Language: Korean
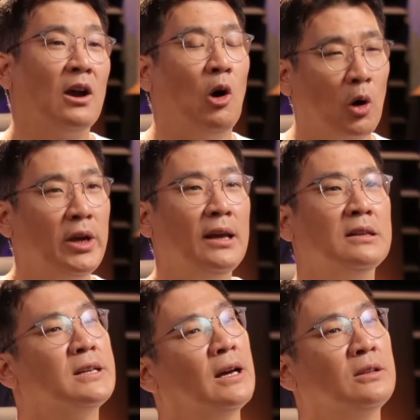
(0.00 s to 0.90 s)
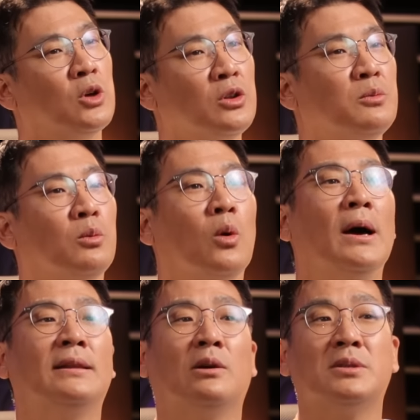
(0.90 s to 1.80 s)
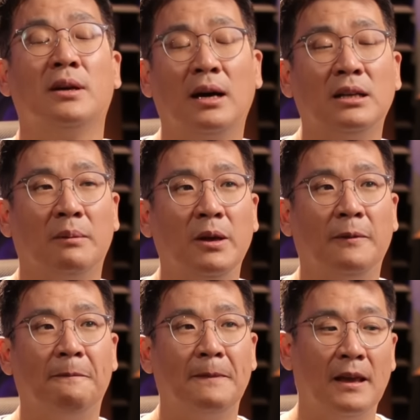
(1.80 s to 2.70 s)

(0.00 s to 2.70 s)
거기에는 제가 저는 뭐가 있다고 생각하냐면